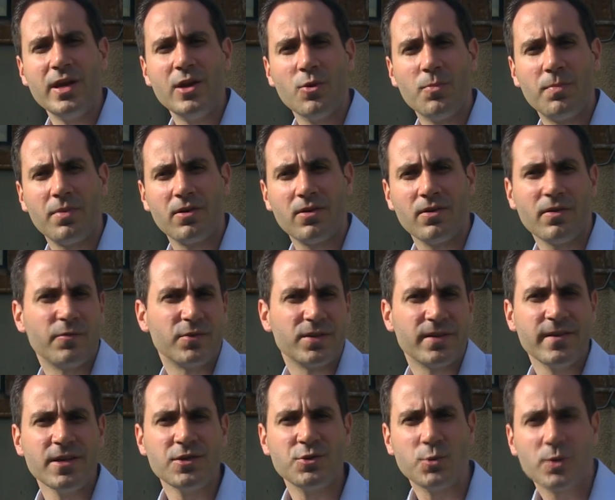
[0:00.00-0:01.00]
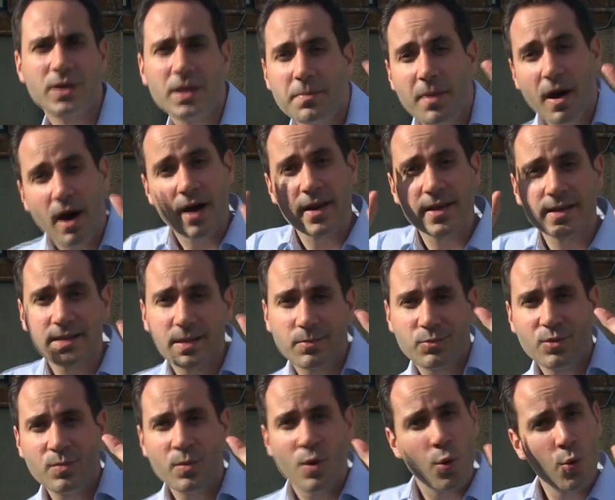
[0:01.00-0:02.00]
Oui, le pan, vous savez, celui qui parade avec ses
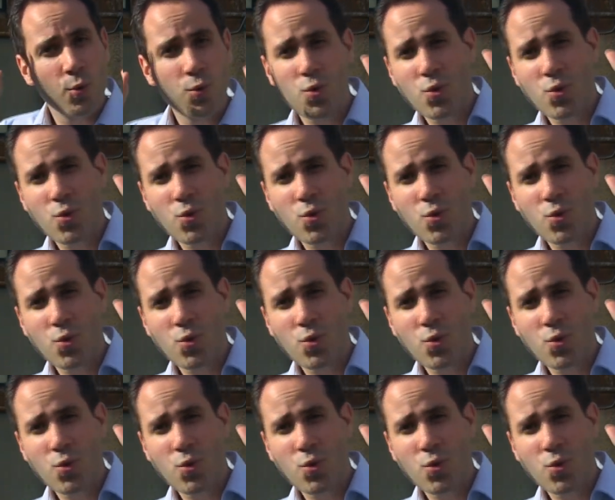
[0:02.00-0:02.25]
plumes